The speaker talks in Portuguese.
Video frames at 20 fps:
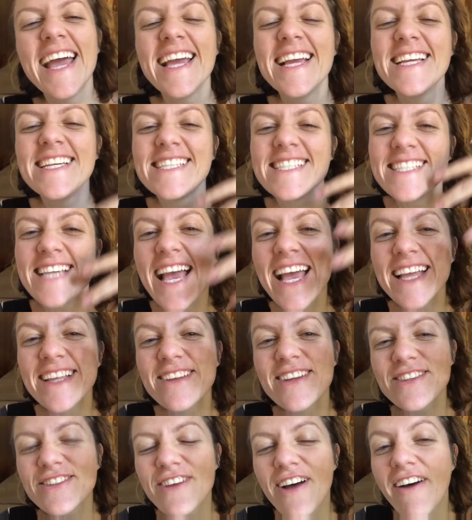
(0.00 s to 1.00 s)

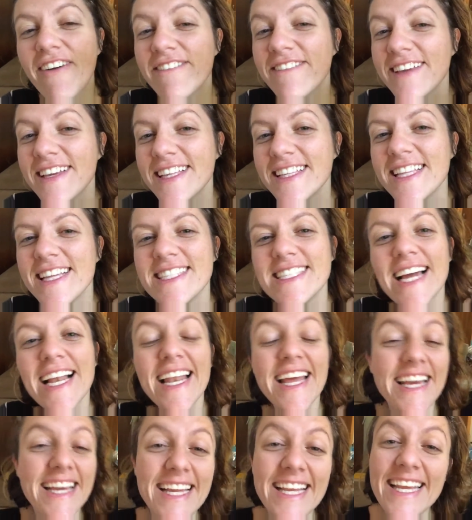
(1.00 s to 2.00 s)
enchendo a sua vida de
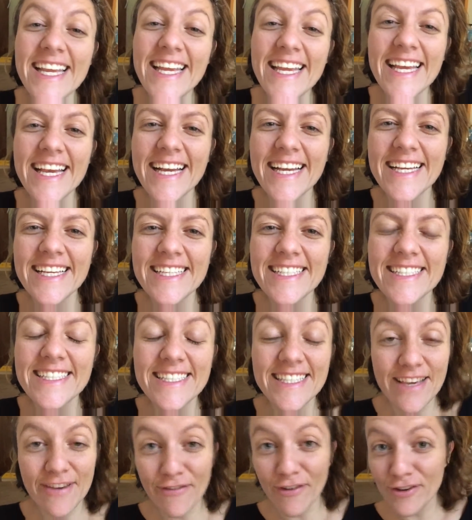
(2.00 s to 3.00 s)

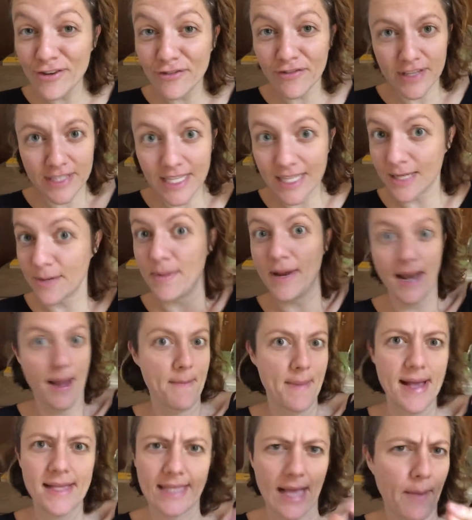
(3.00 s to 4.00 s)
alegrias que vão te fazer trabalhar
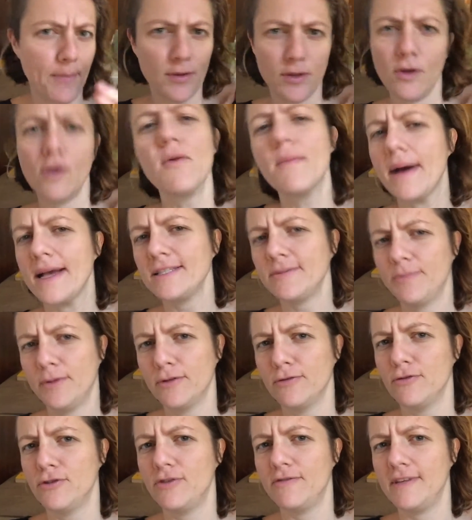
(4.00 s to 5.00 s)
mais rápido e com mais
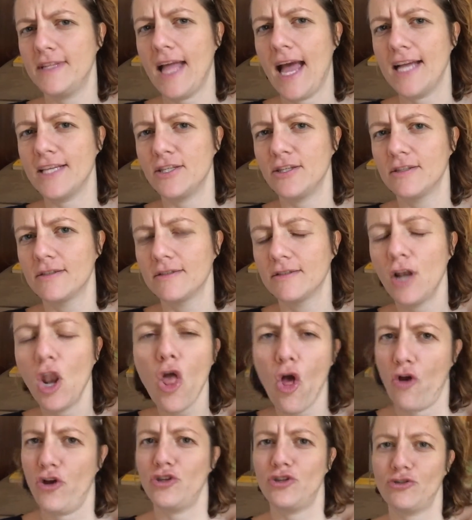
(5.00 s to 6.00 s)
produtividade.
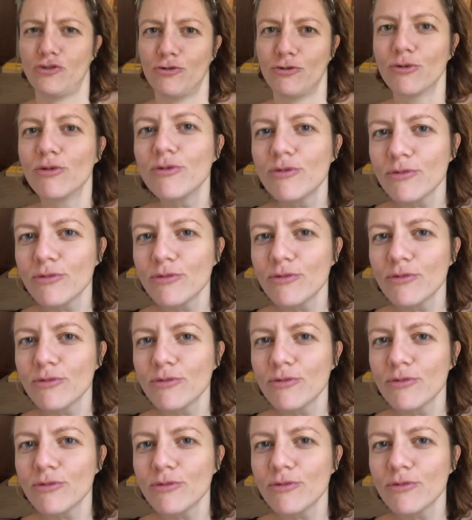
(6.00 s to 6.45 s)
Lógico.